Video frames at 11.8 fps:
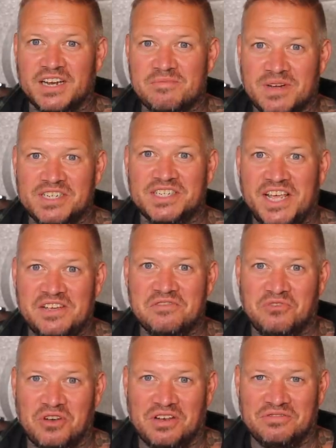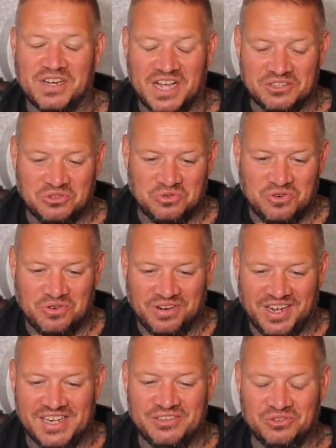dann immer die Serien von Anfang an zu
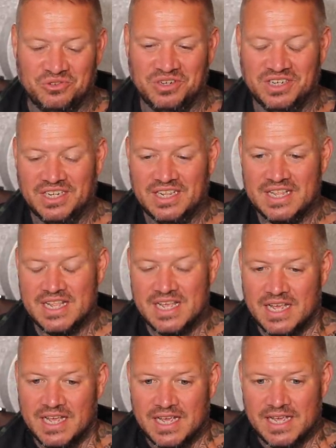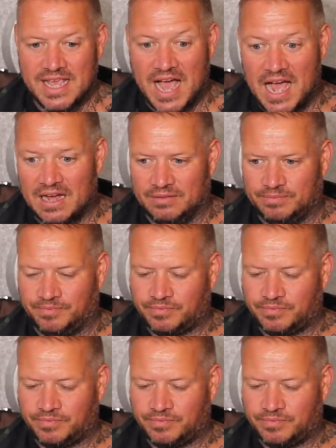gucken. Also, ja.